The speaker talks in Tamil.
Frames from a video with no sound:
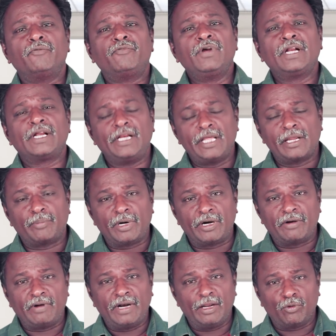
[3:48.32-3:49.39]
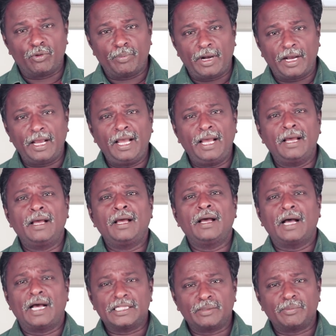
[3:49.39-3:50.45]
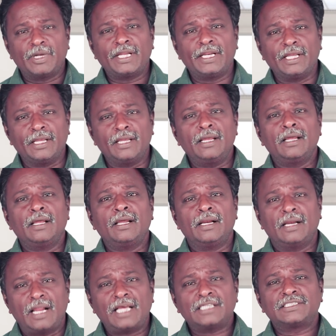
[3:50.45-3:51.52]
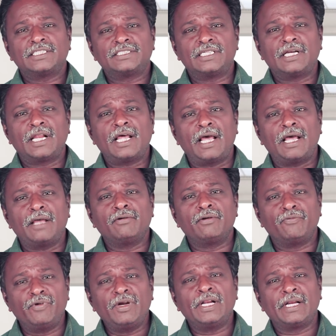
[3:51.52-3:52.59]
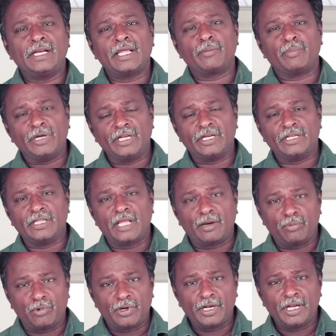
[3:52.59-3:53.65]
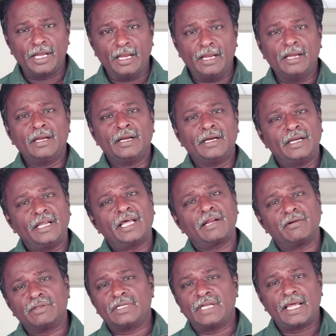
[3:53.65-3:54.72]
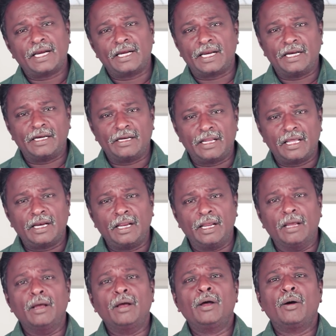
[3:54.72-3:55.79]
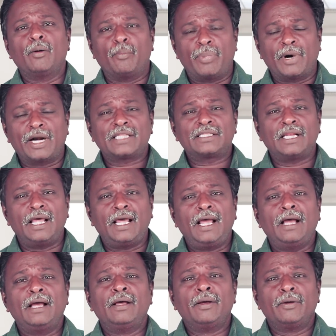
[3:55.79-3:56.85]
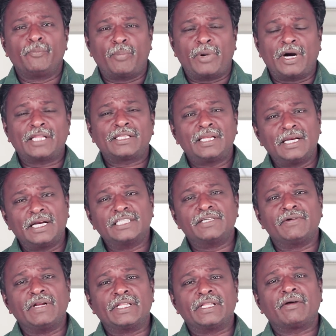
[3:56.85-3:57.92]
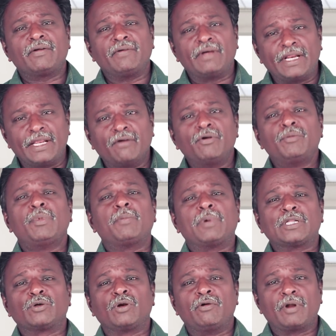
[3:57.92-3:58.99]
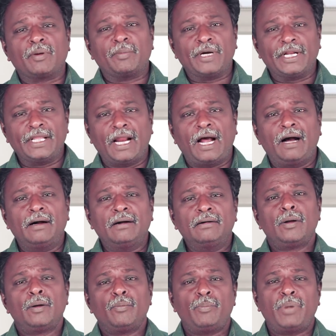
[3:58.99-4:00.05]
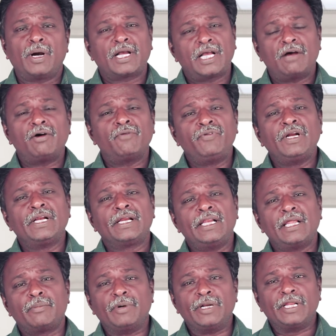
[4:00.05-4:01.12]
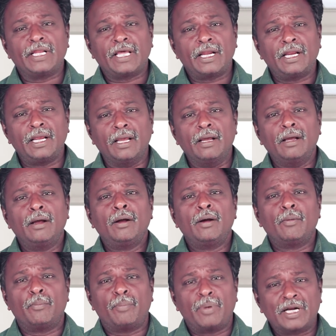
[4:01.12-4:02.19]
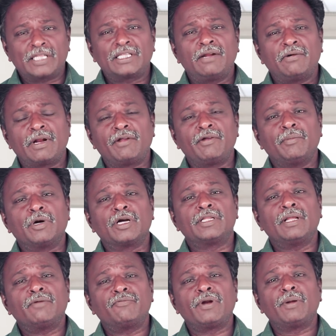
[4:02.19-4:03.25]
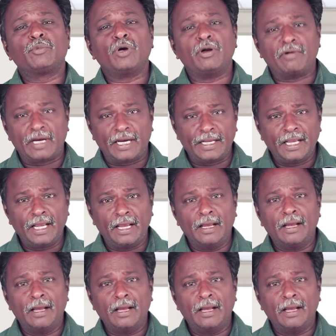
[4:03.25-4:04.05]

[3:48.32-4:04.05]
ஃபீல்டு கிளியர் பண்ணுற வேலையை கொடுப்பாங்க அந்த மாதிரி லாஸ்ட் அசிஸ்டண்ட்டாக இவர் ஃபீல்டு கிளியர் பண்ணிகிட்டு இருந்தார் போட்டுக்கு நேராக வந்து டைரக்டர் ஆகிட்டுருக்காரு படத்தில் படத்தில் நடித்தவங்களை தவிர வேறு எவனுமே படத்துக்குள்ளே வர மாட்டேங்கிறான் பக்காவாக ஃபீல்டு கிளியர் பண்ணியிருக்காரு படத்தில் வர்றவங்க மட்டும்தான் ஃப்ரேம்குள்ளே வர்றாங்க